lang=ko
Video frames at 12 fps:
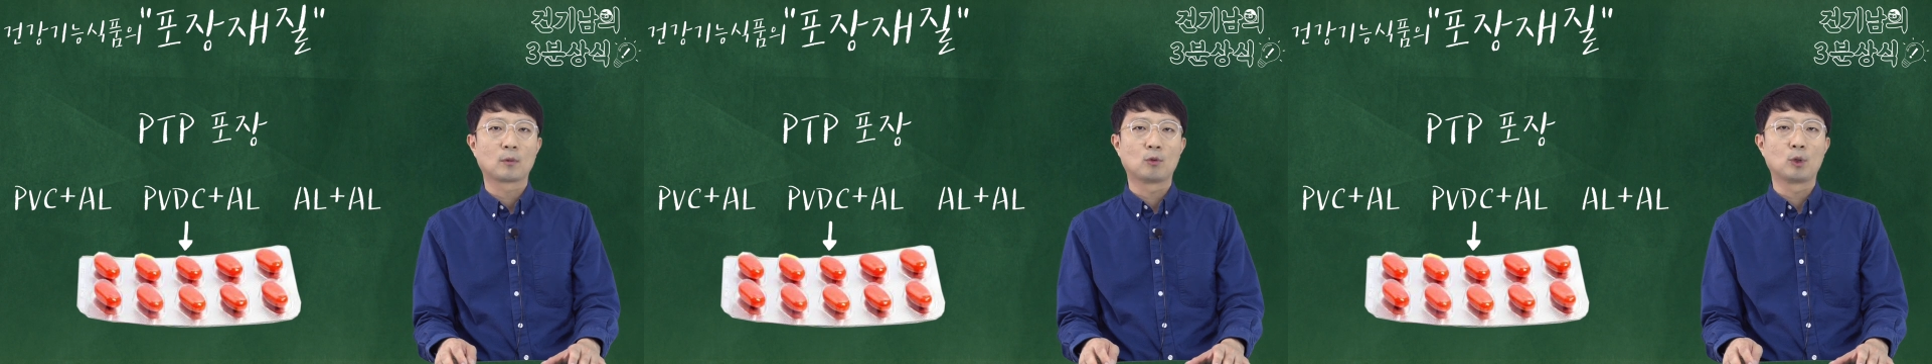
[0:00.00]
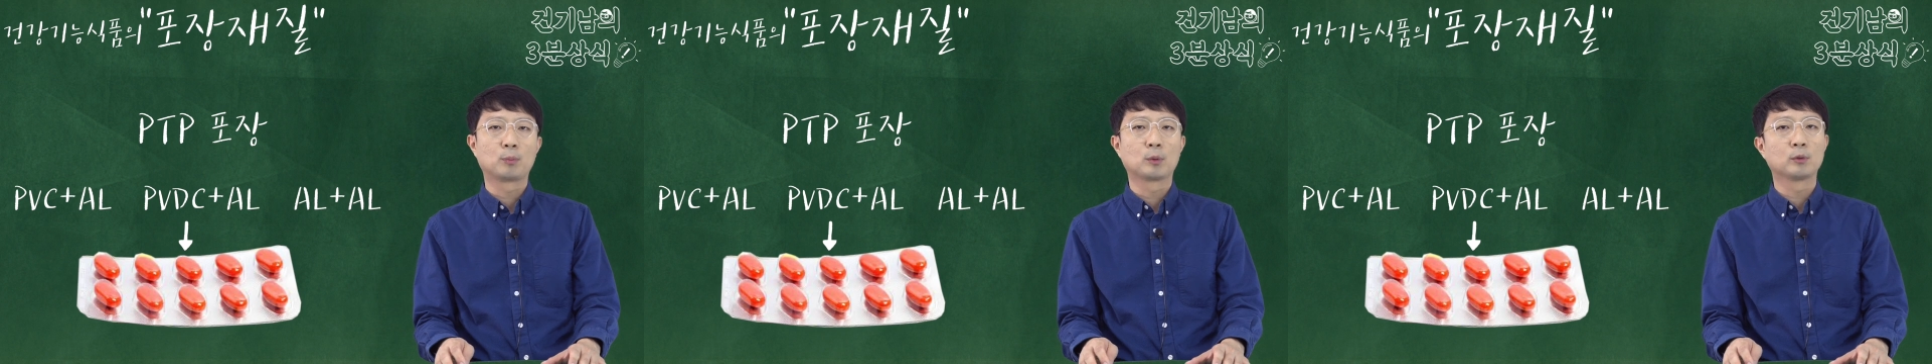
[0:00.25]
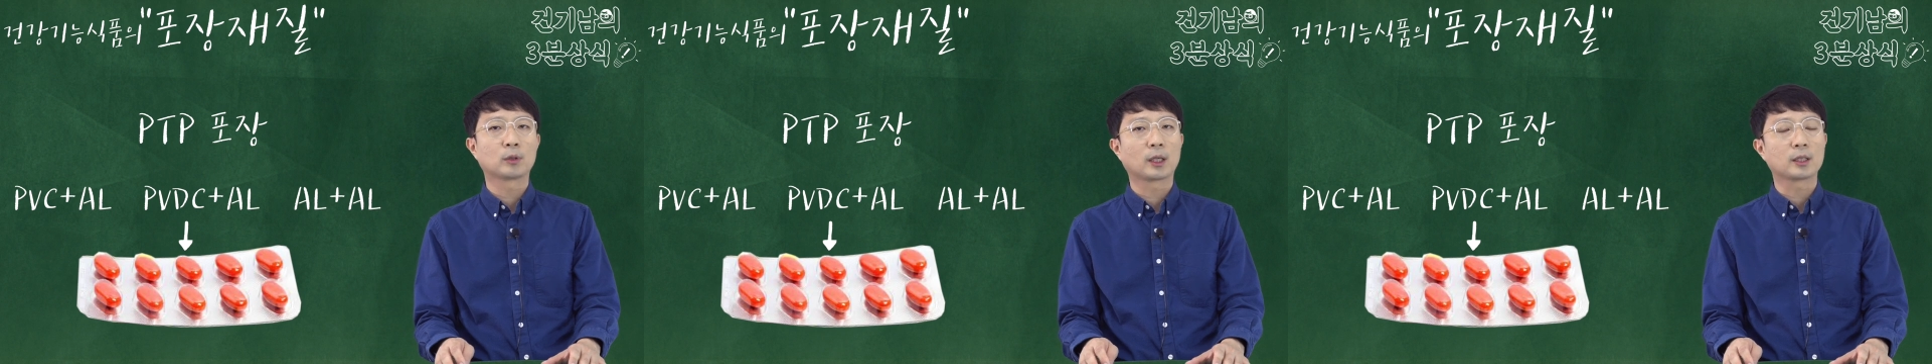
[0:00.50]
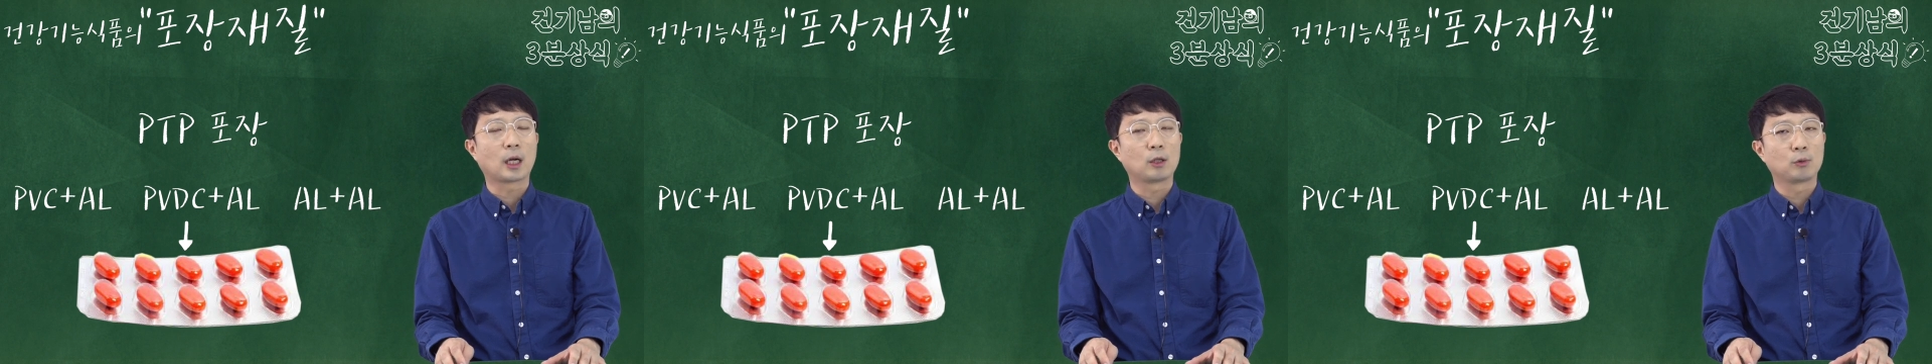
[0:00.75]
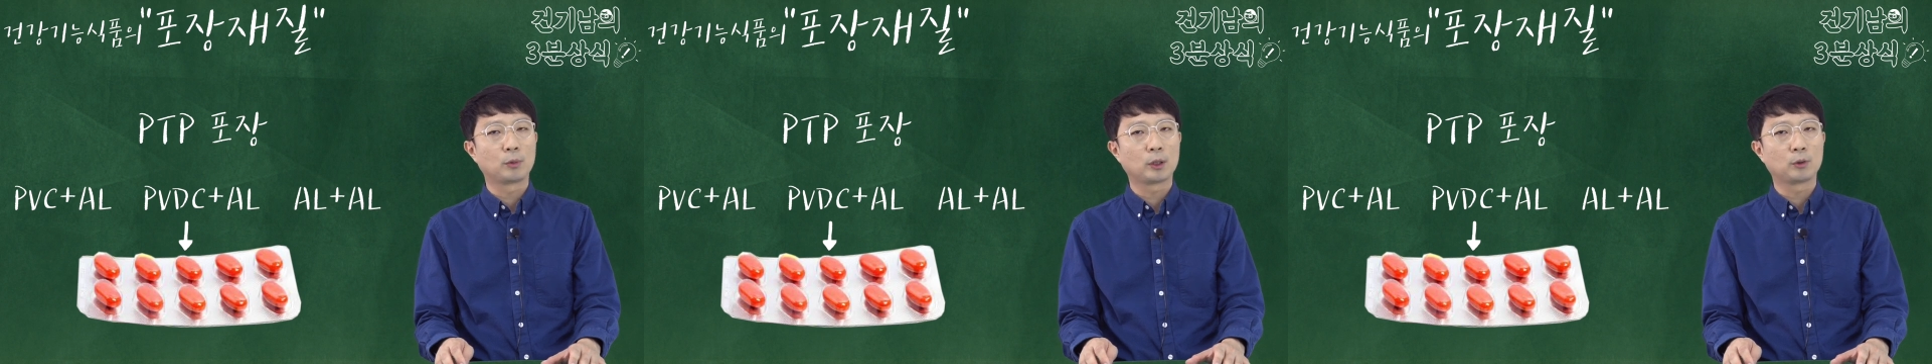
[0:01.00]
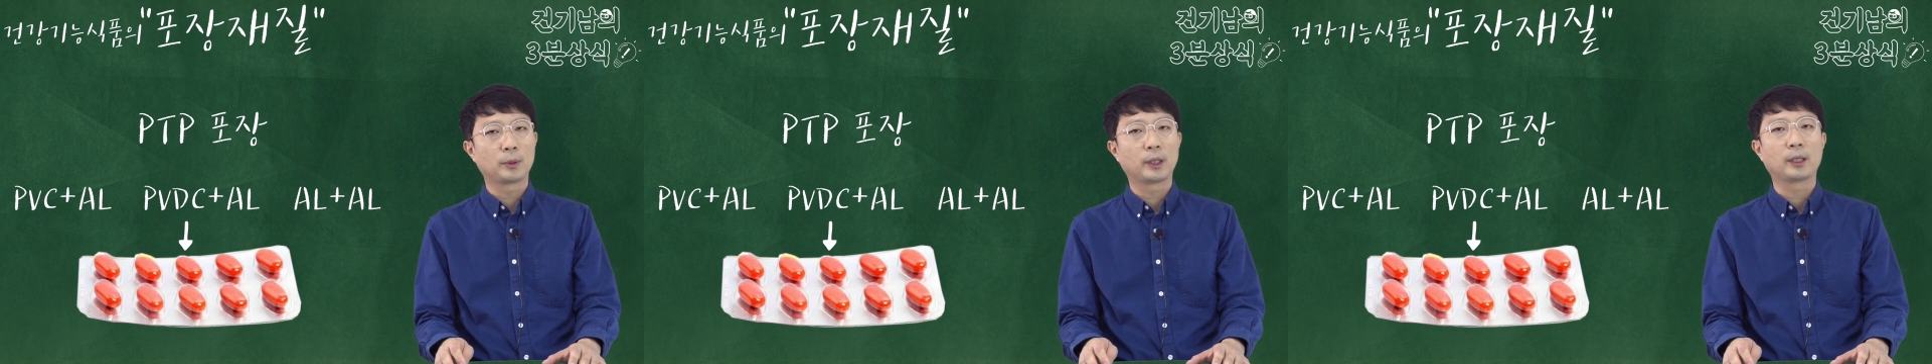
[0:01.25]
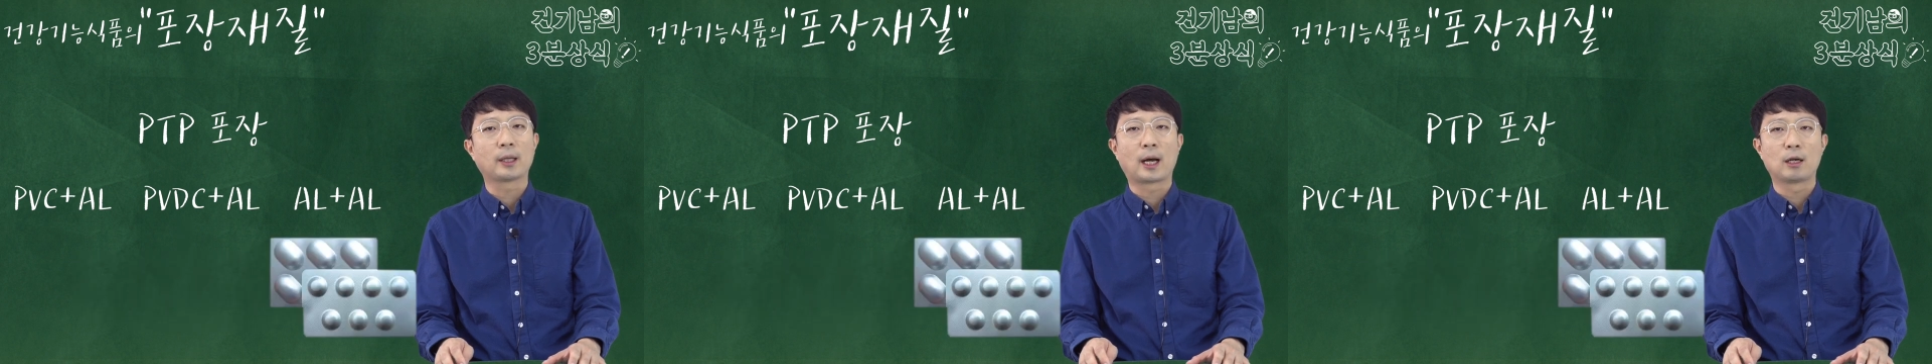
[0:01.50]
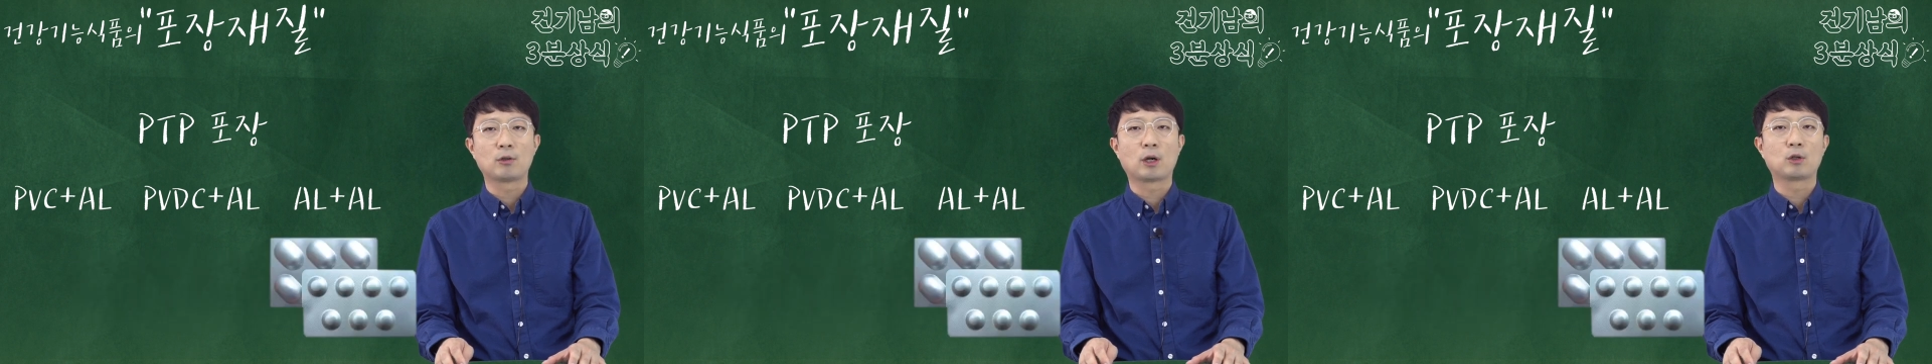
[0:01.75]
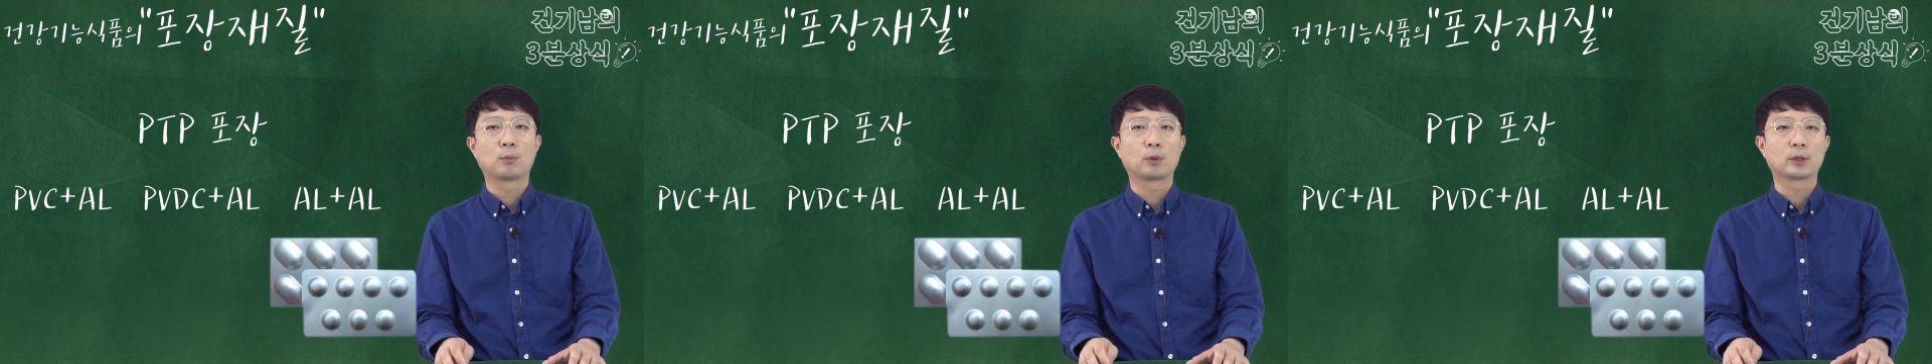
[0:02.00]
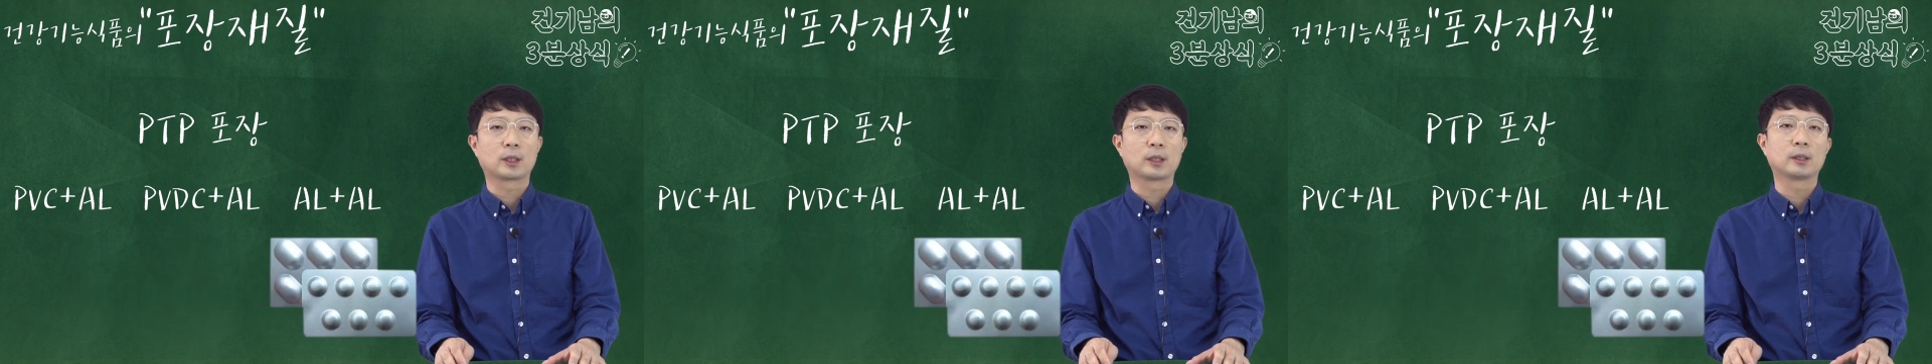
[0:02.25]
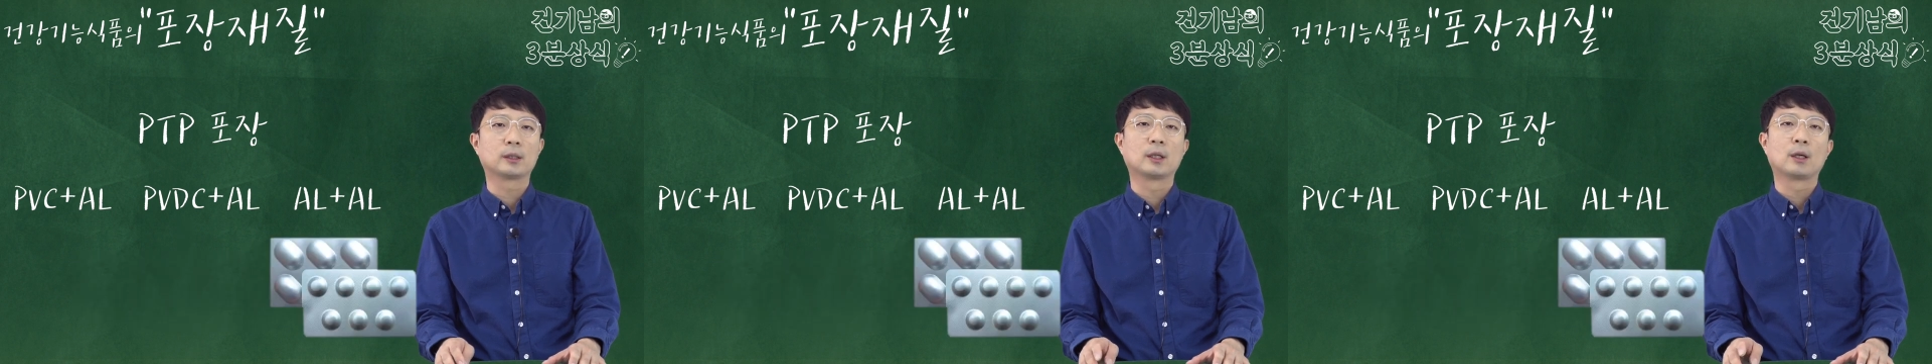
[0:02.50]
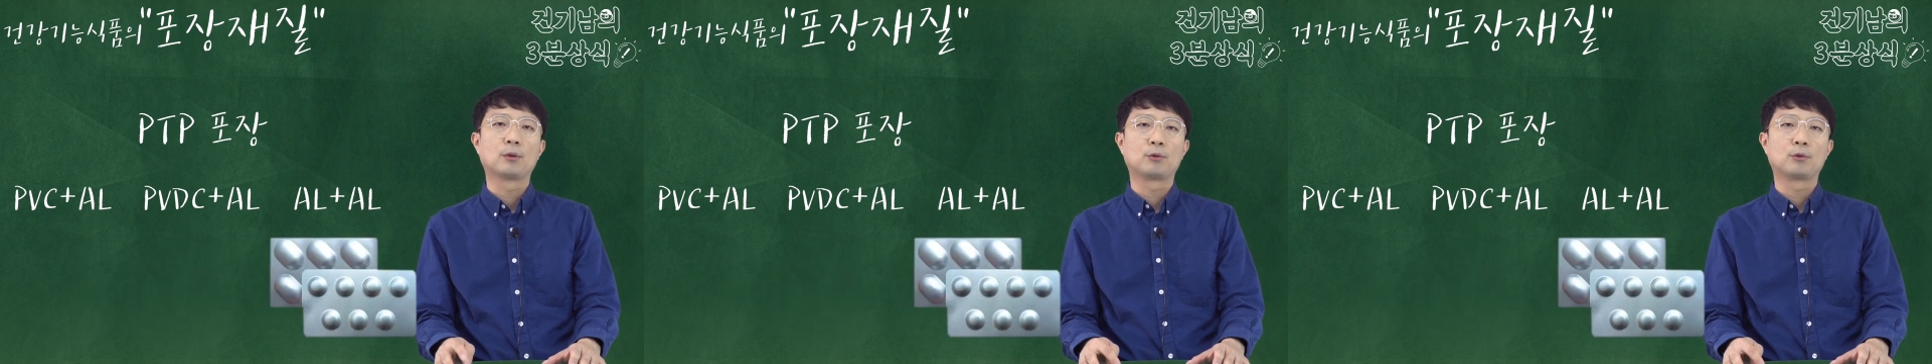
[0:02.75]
윗부분까지 알루미늄인 알루알루 포장은